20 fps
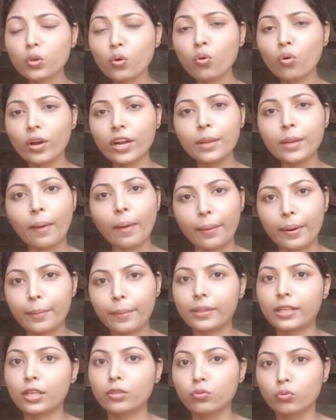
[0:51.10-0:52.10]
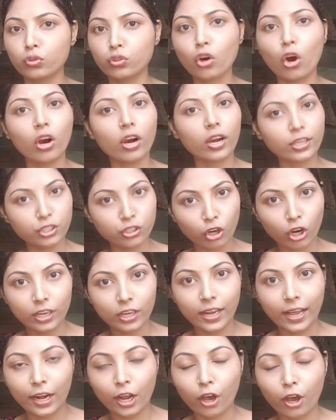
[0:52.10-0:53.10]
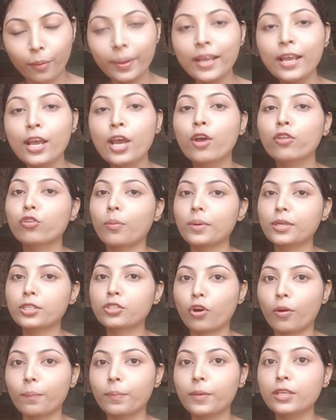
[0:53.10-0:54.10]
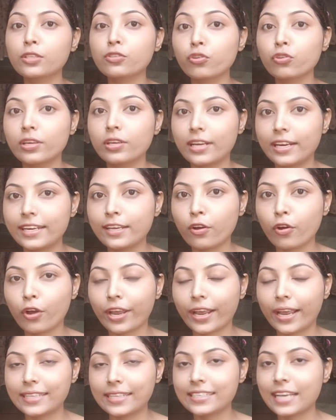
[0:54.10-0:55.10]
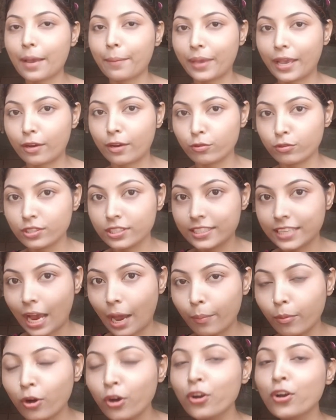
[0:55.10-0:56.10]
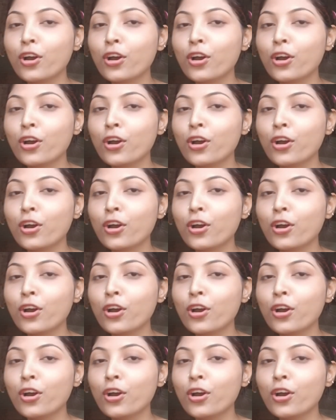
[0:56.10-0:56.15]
ওখানে বাবার মাথায় দুধ গঙ্গার জল ঢালা হবে তো আমার সব কিছু রেডি হয়ে গেছে আমি এখন যাব